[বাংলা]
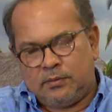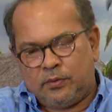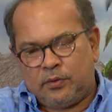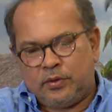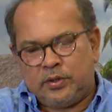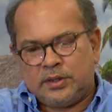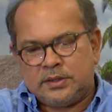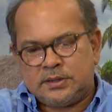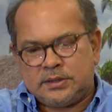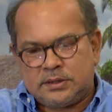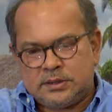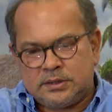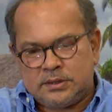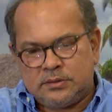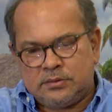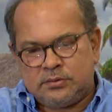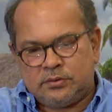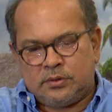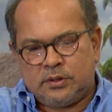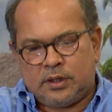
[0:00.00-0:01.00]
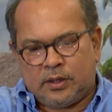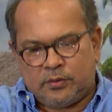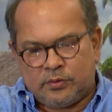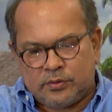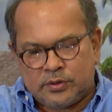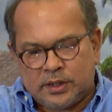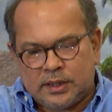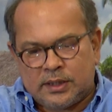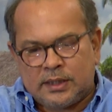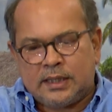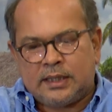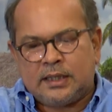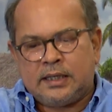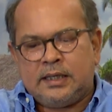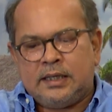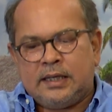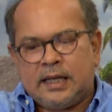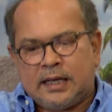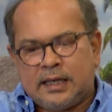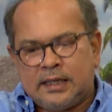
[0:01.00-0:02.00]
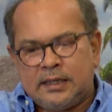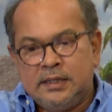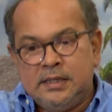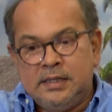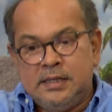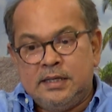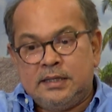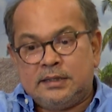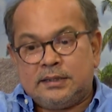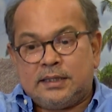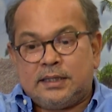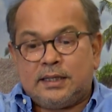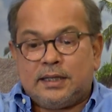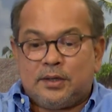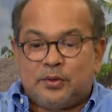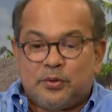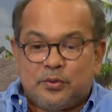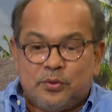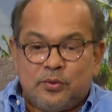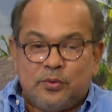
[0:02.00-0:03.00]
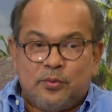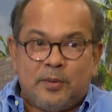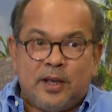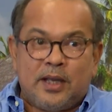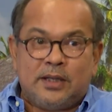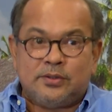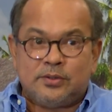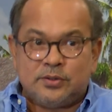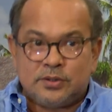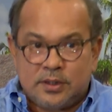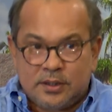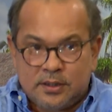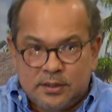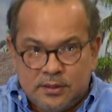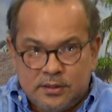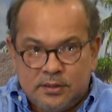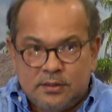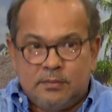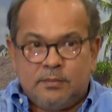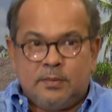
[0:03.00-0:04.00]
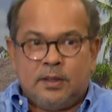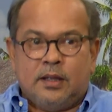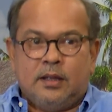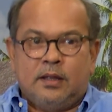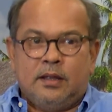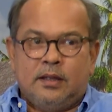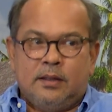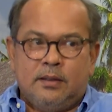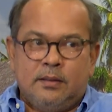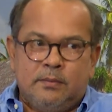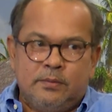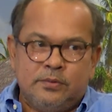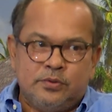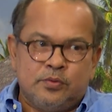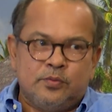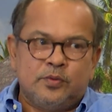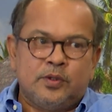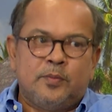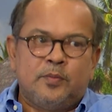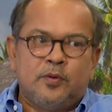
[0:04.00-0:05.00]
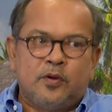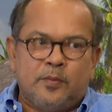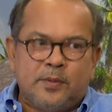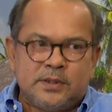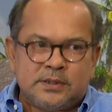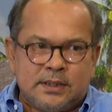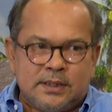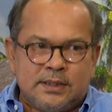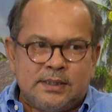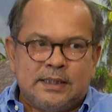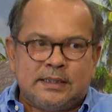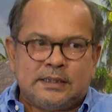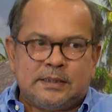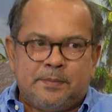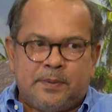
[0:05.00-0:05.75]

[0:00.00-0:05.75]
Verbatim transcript: অডিয়েন্স এখনো যারা দেখেননি ঢাকায় তারা এখনো মায়ের জঞ্জল বা যমুনা ব্লক দেখতে